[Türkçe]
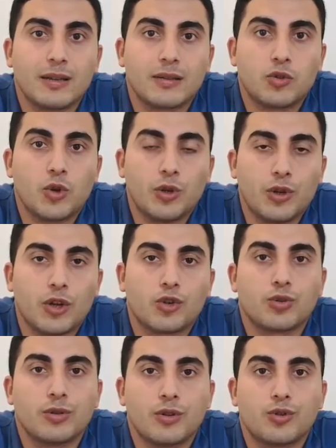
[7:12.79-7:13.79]
söylüyor
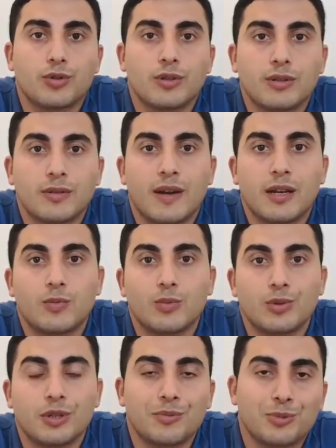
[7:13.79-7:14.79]
şunları şunları var
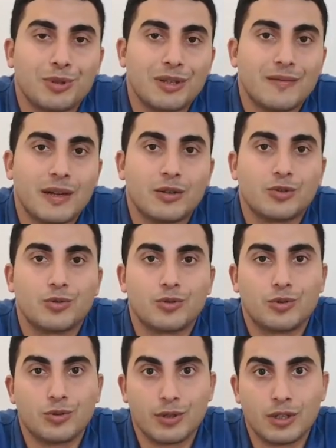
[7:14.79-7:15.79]
bunları bunları var şu
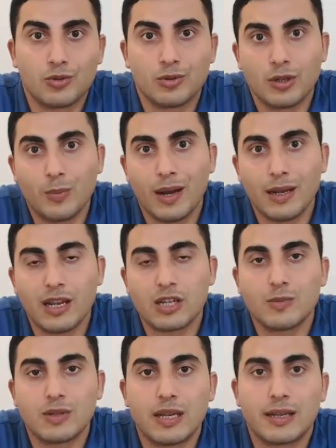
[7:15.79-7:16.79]
şunları şunları
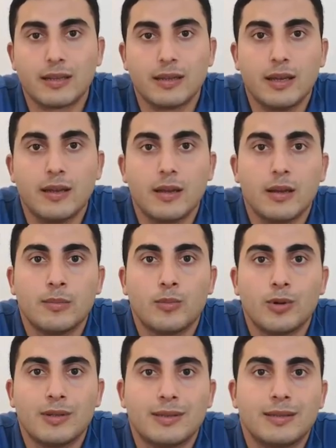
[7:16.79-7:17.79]
paylaşmış şeklinde
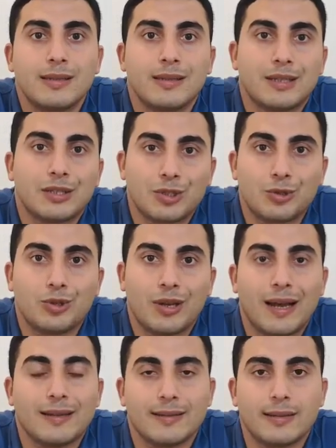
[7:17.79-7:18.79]
polisi şaşırtıyor
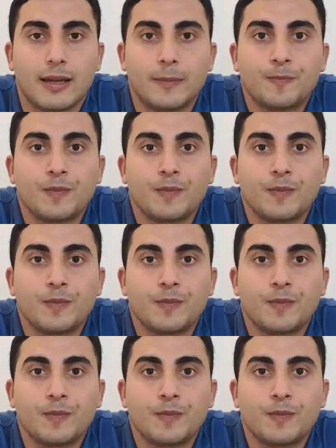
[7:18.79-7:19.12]
adeta.